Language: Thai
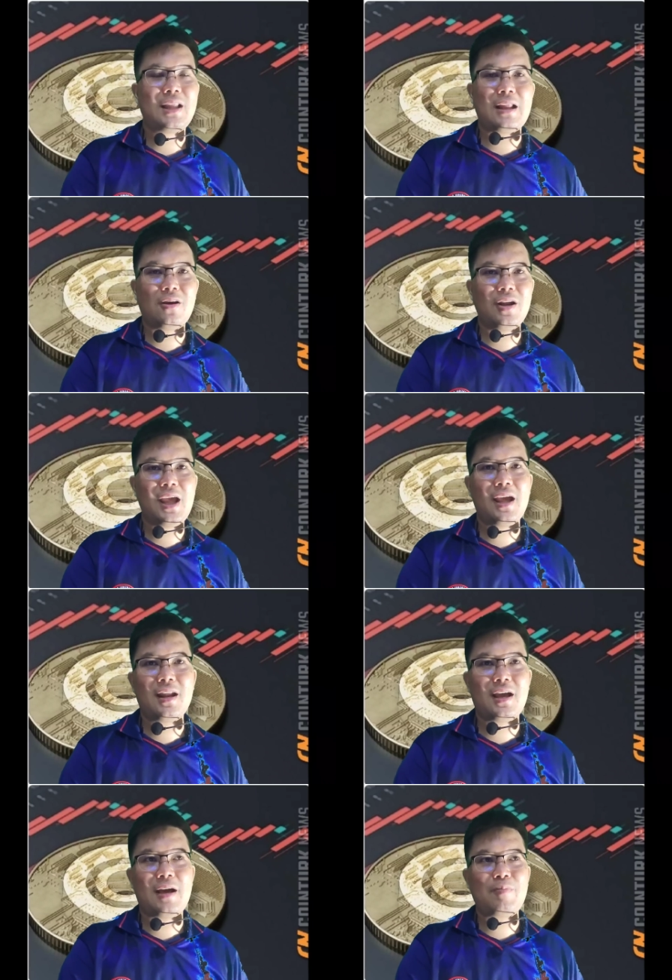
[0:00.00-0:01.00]
แต่ตอนนี้
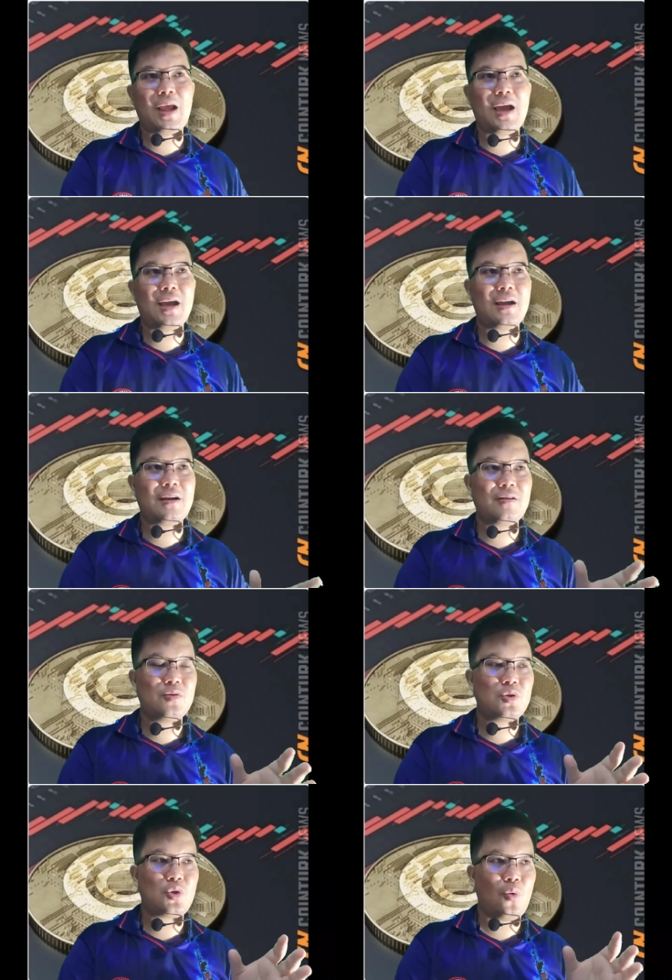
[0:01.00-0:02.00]
นะครับทาง
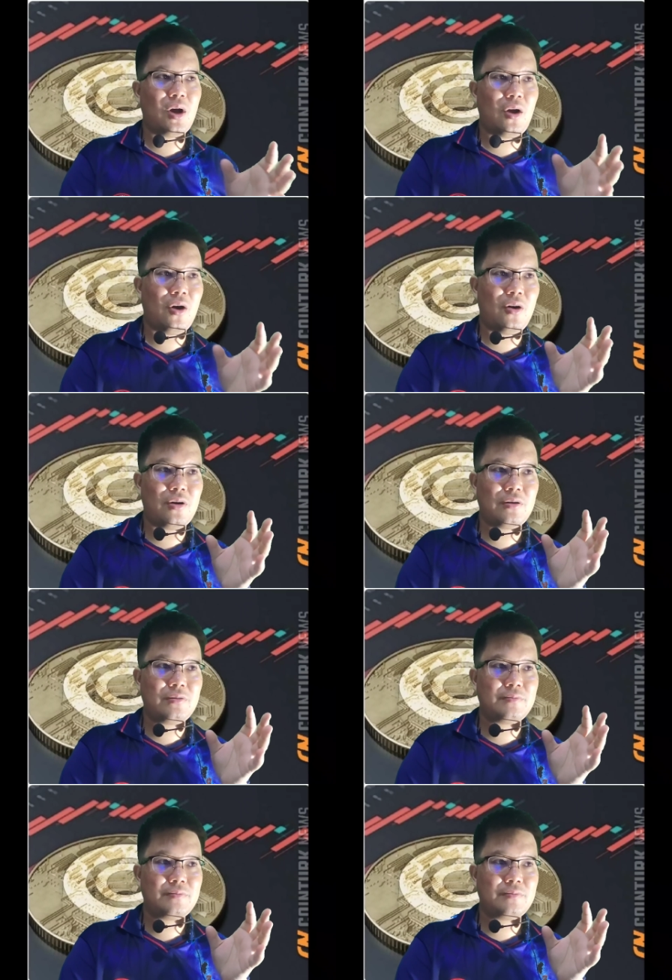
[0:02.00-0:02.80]
ตัวของ